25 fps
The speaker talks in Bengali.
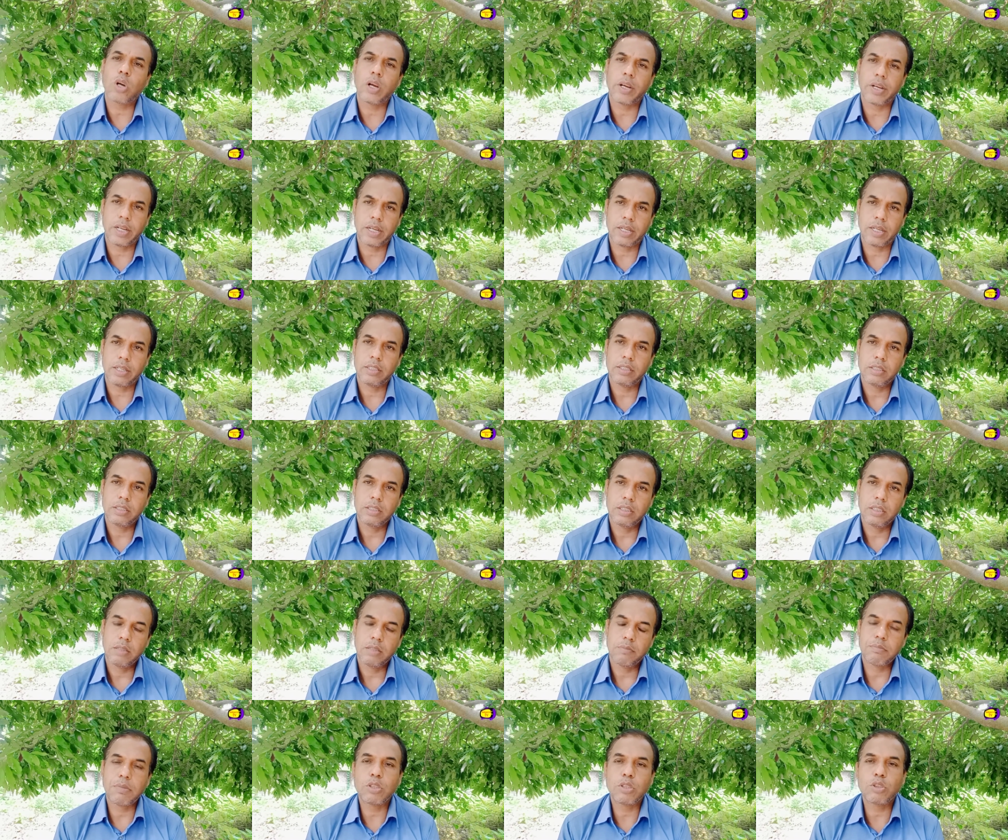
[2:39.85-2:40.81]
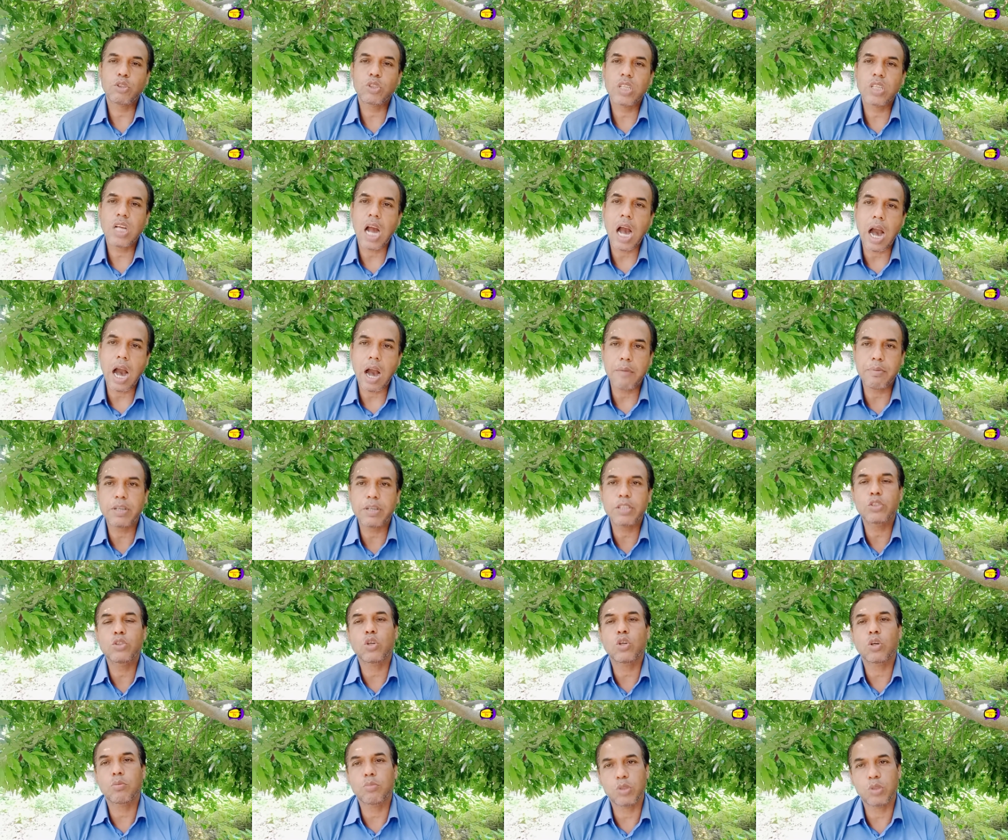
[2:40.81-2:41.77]
হয় না মানুষকে আবার
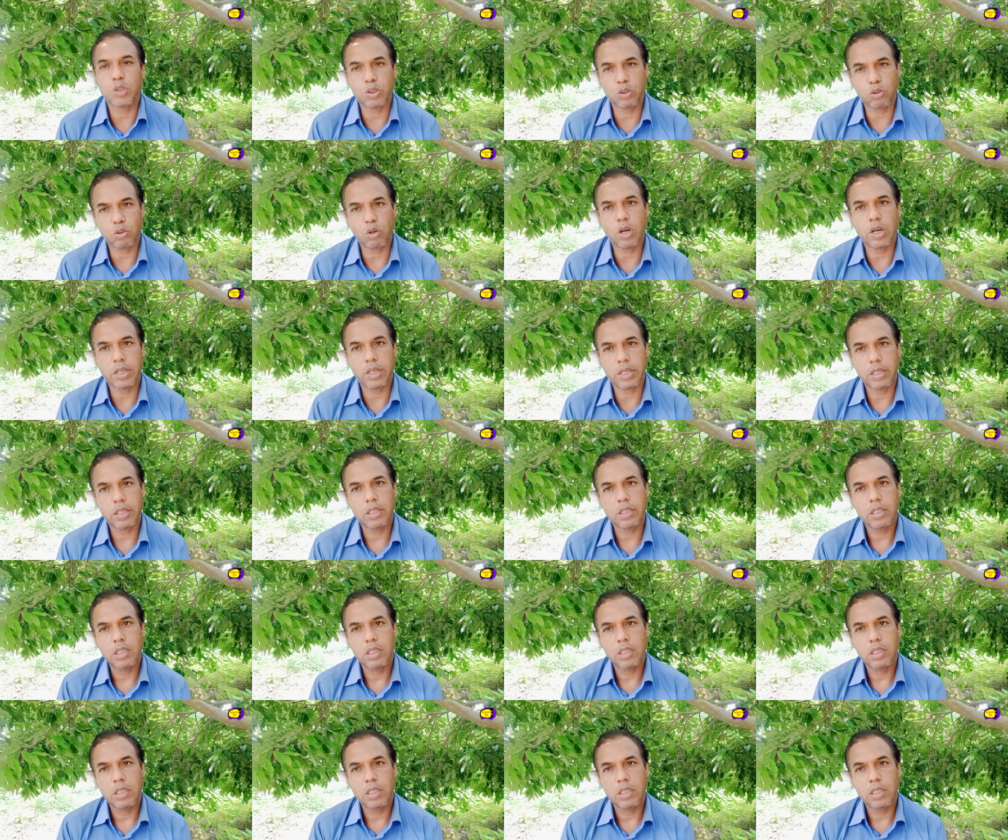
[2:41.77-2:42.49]
জন্ম নিতে হয়